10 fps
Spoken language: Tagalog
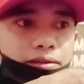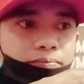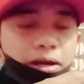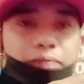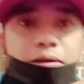
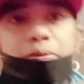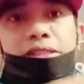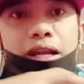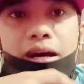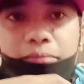para
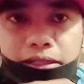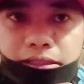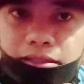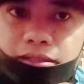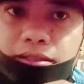magpasalamat
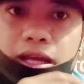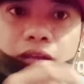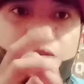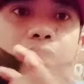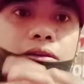
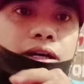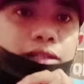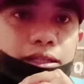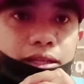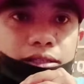lalong-lalo na kay
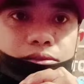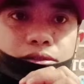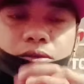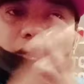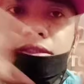Daddy
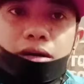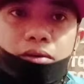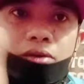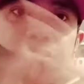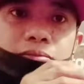Exodus. Walang
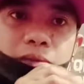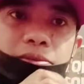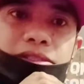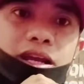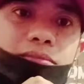sawa ako
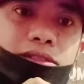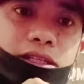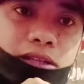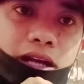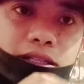nagpapasalamat sa
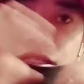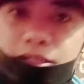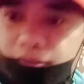iyo, Daddy.